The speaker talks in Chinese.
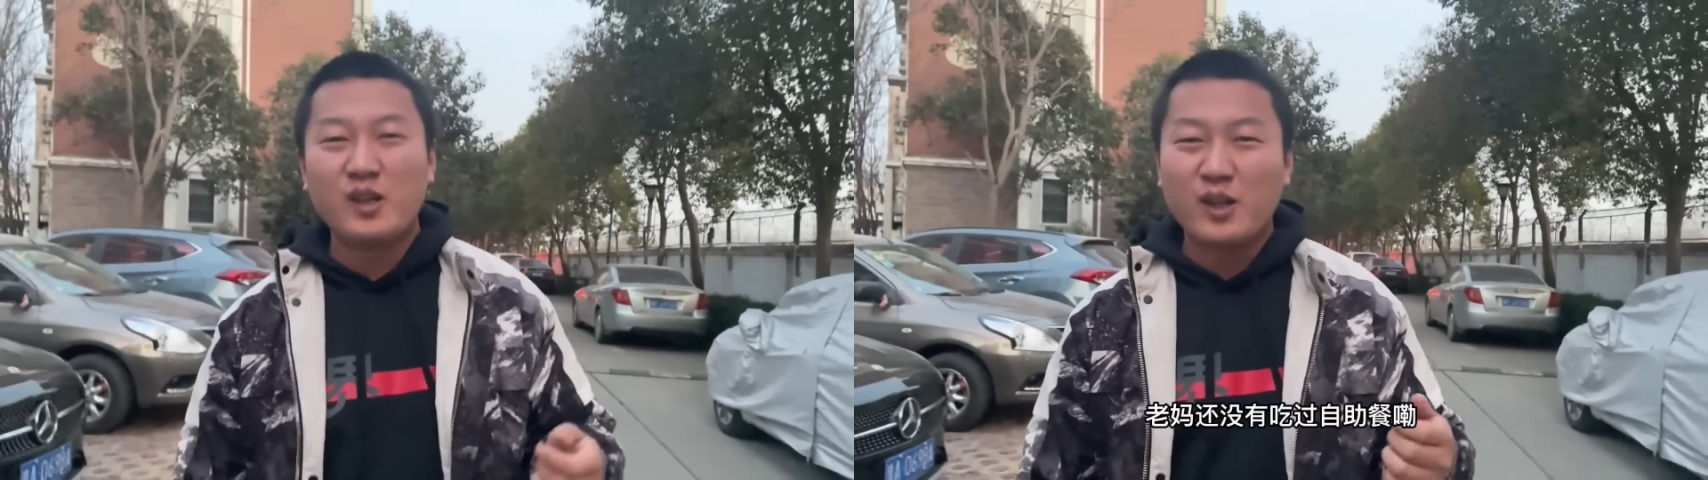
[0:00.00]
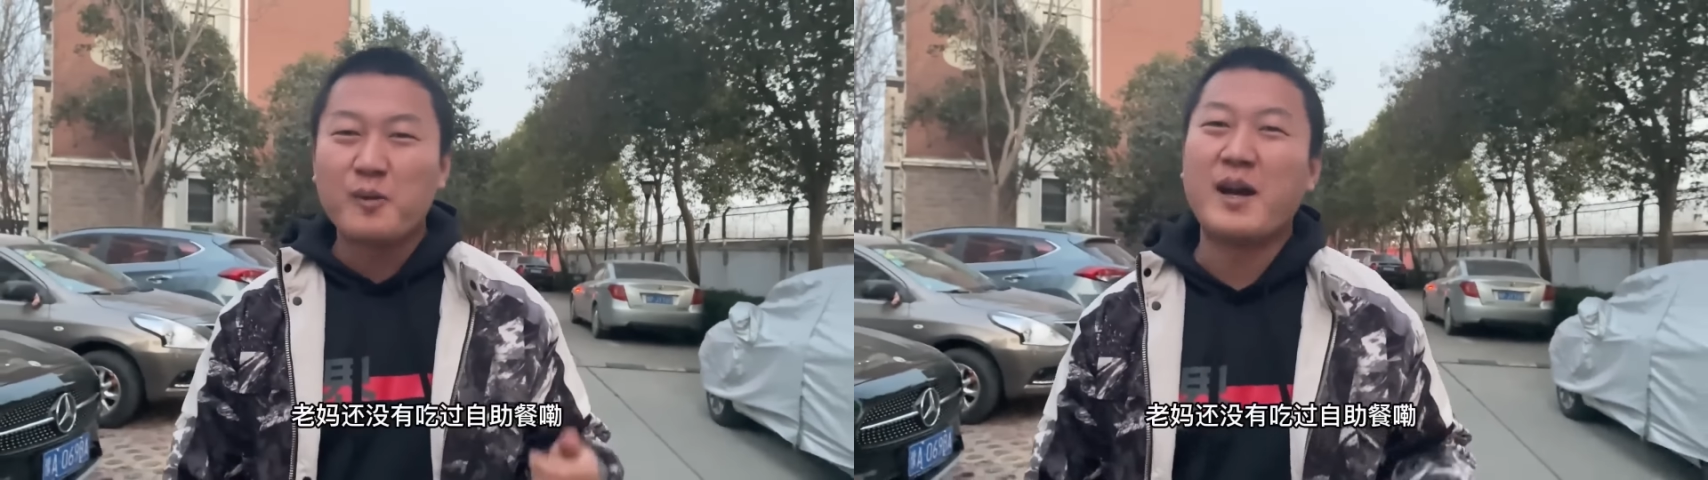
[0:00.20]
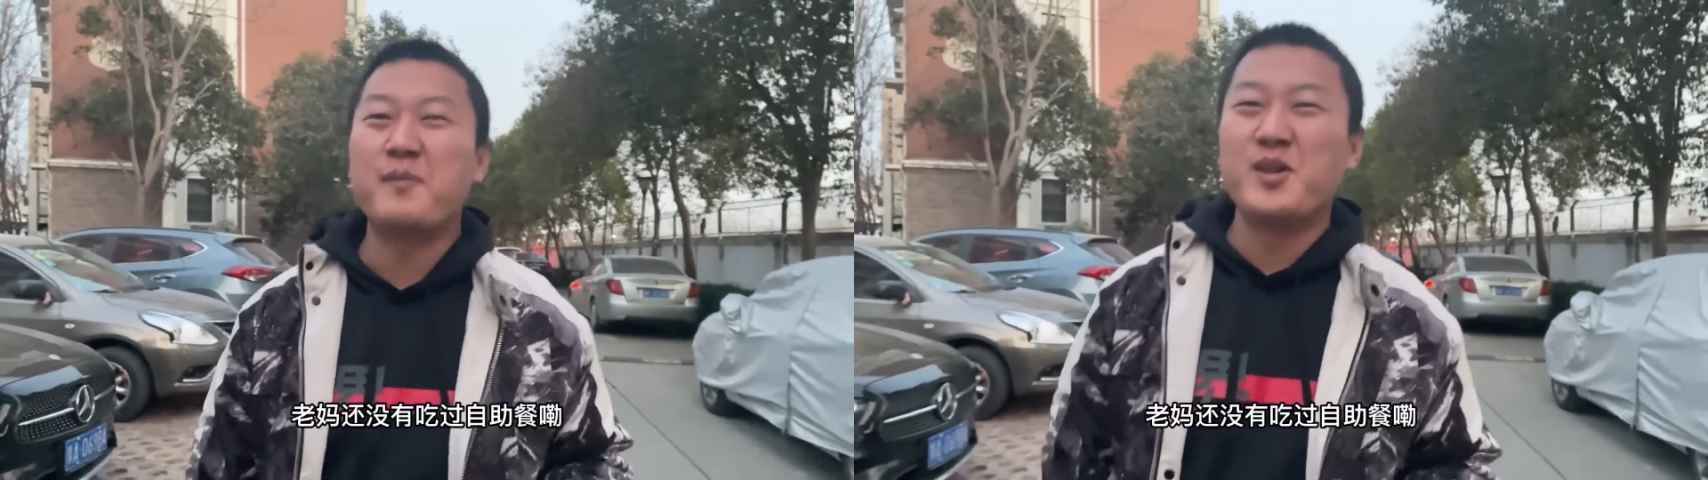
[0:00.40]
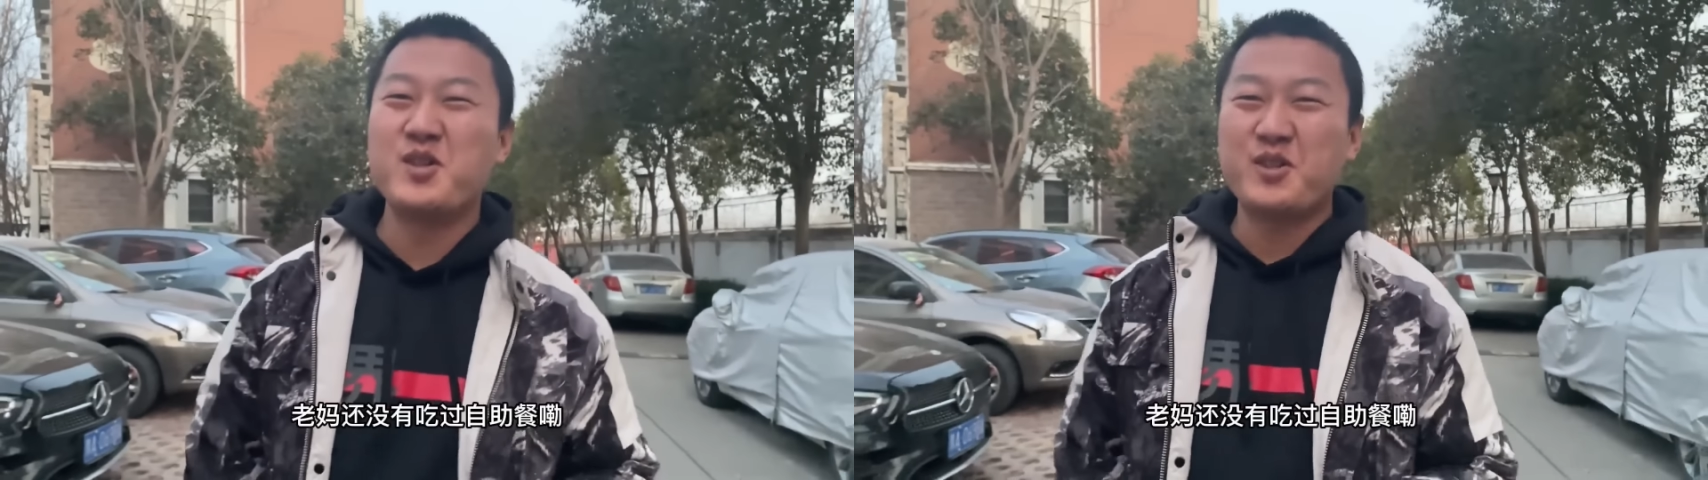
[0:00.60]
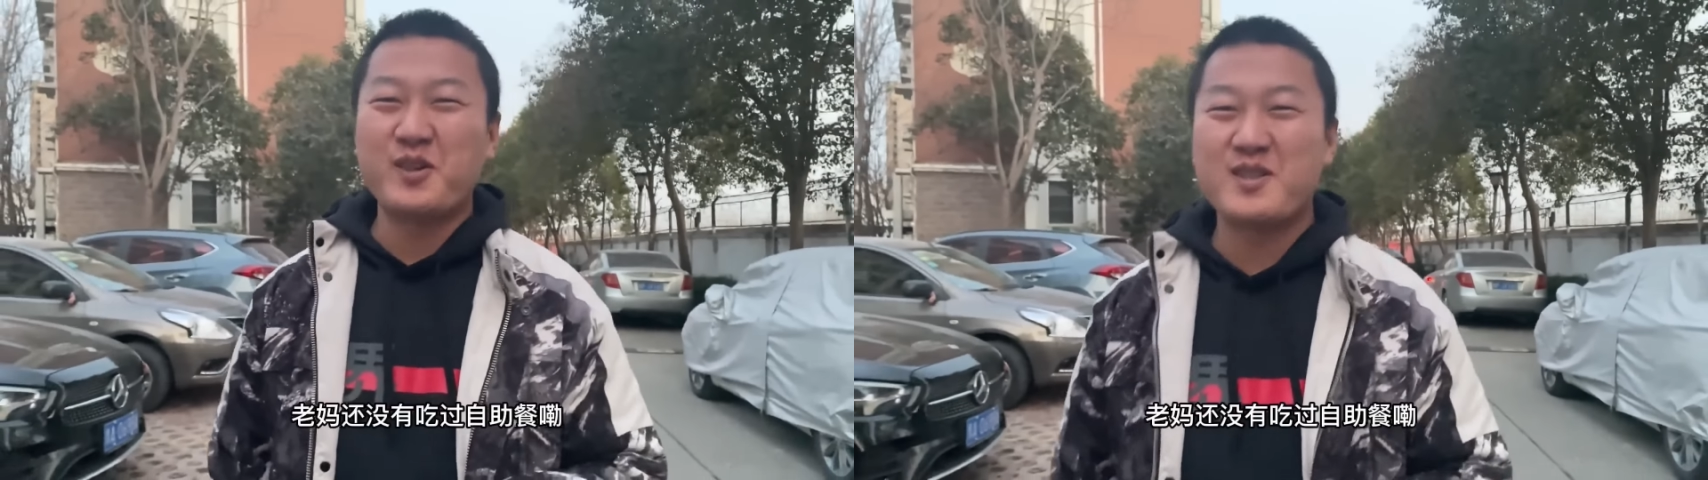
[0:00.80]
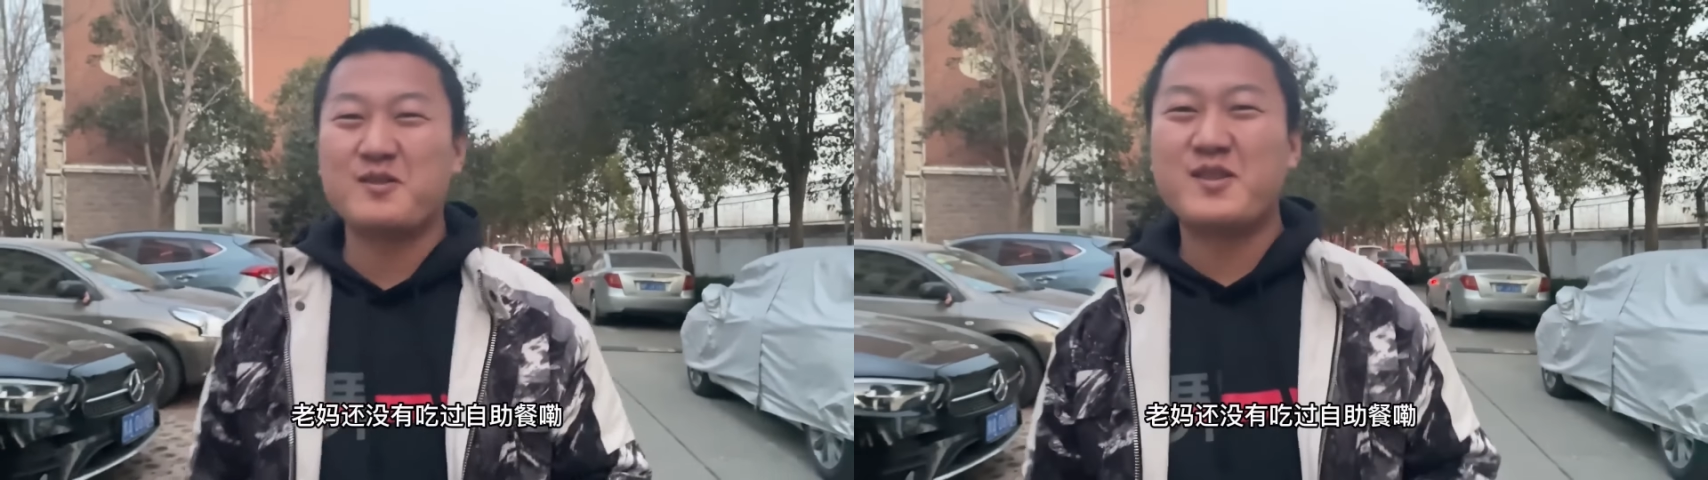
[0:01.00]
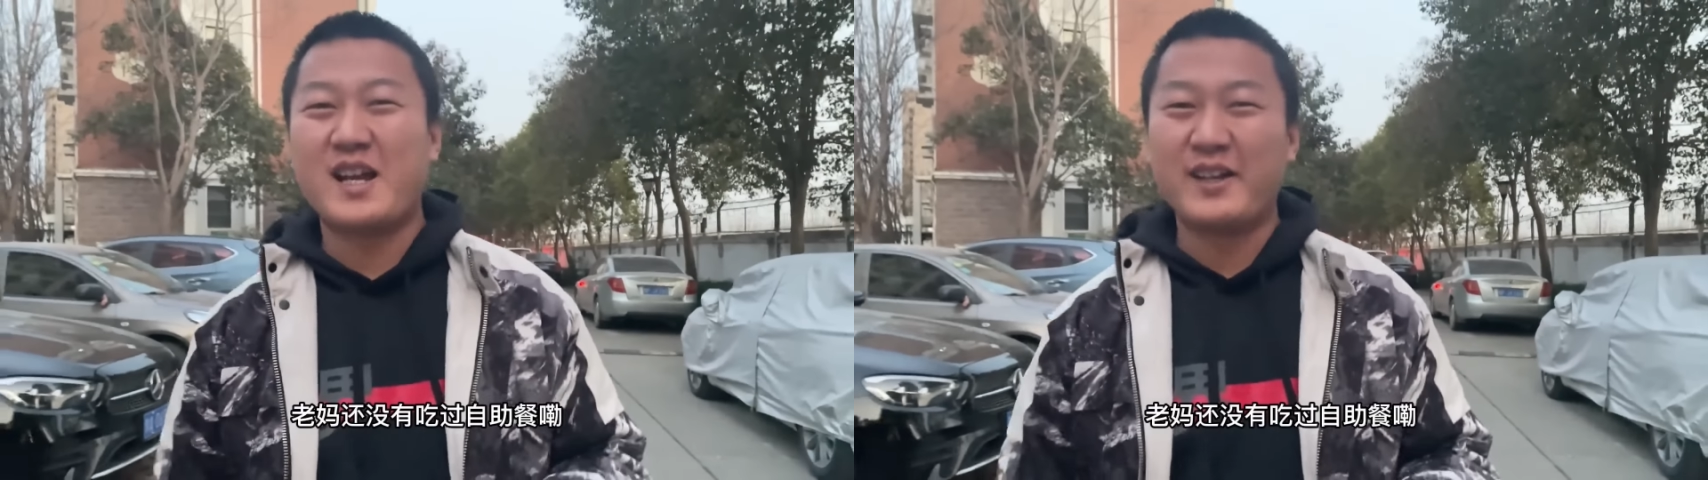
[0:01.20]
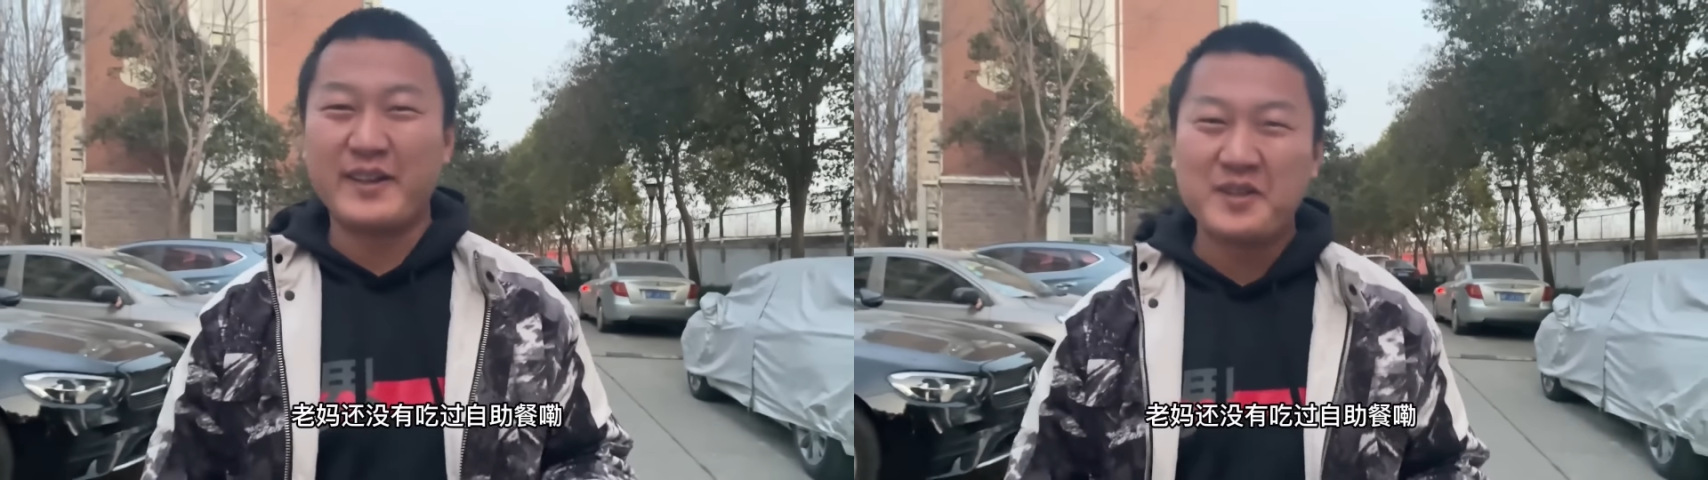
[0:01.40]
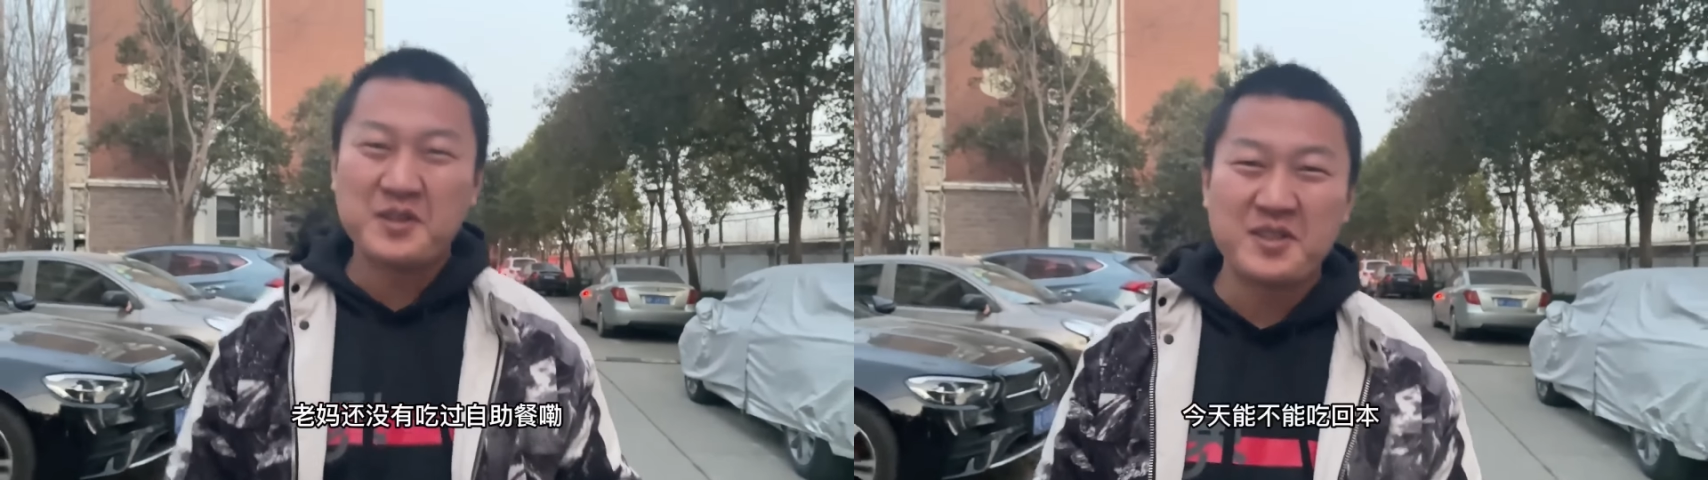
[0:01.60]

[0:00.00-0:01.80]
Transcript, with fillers: 老妈还没有吃过自助餐嘞，